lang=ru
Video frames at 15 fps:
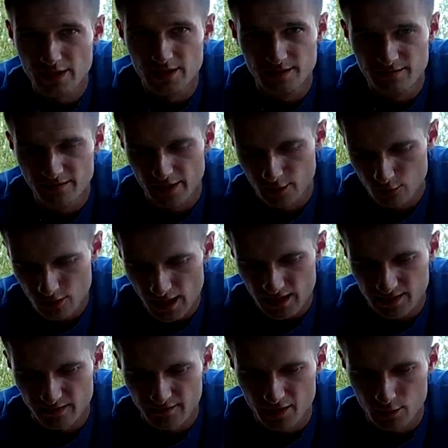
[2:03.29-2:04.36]
или две. Но я
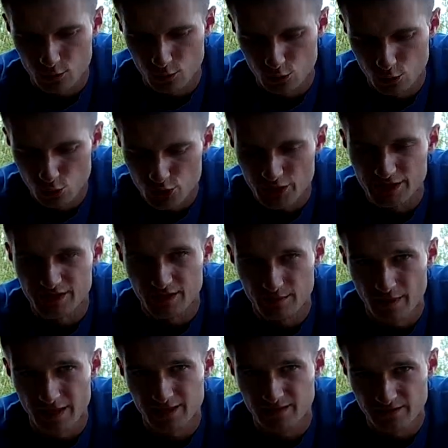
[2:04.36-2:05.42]
советую лучше
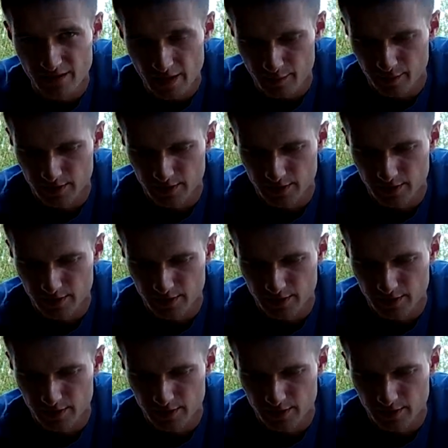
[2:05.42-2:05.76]
снимать две,